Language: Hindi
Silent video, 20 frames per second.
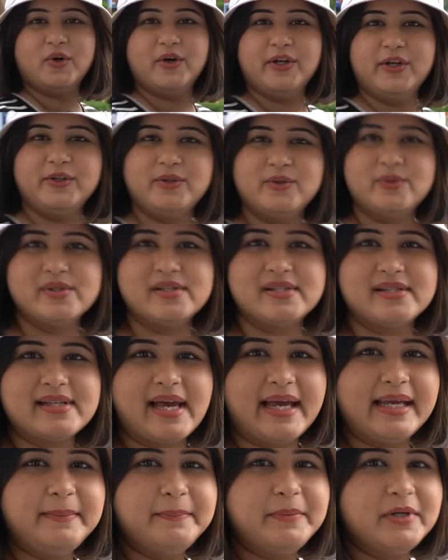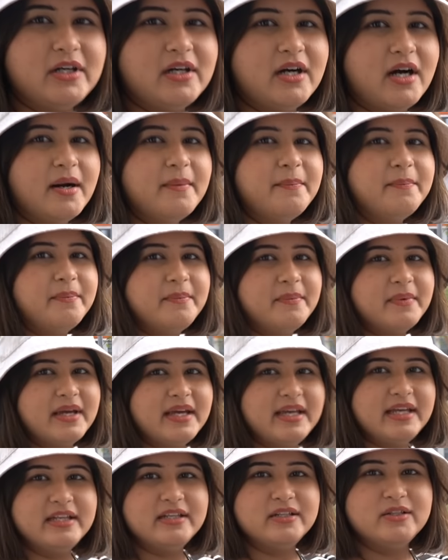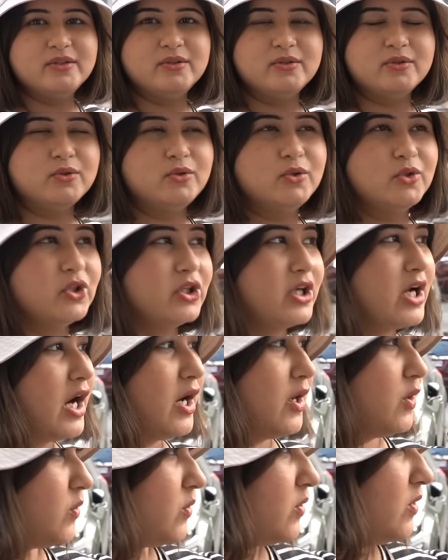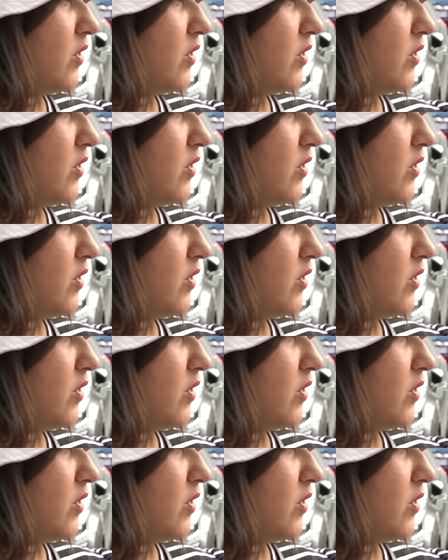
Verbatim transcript: गोइंग टू साइबर हब इन गुड़गांव